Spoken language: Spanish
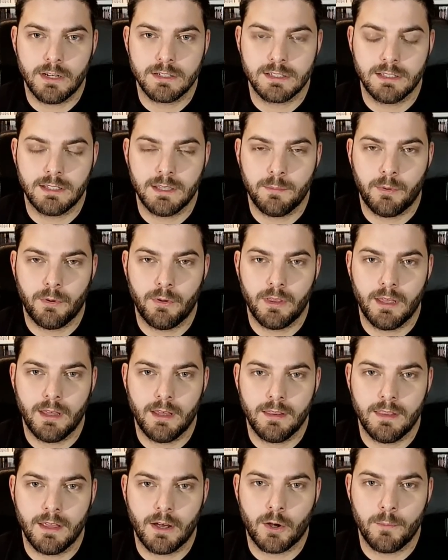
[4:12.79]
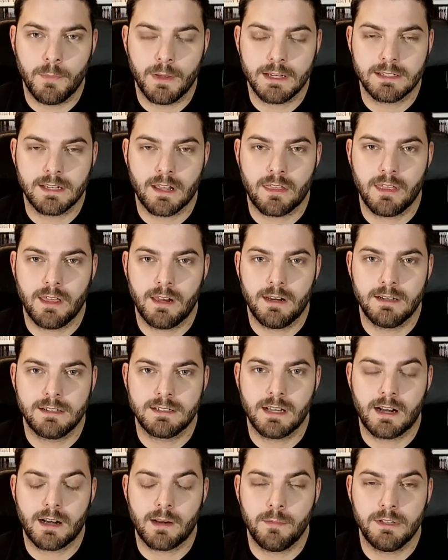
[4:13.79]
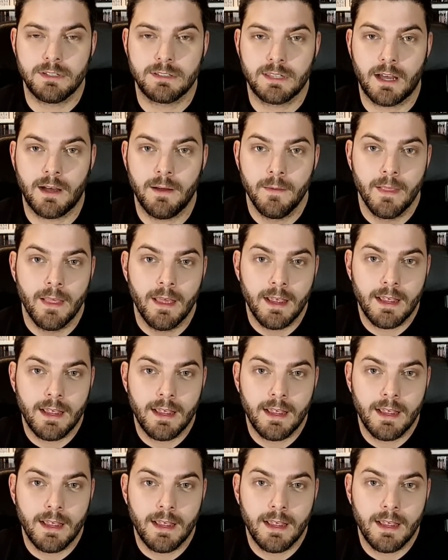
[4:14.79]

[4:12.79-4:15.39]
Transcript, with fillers: A ese tipo de, cómics que se hacían en esa revista.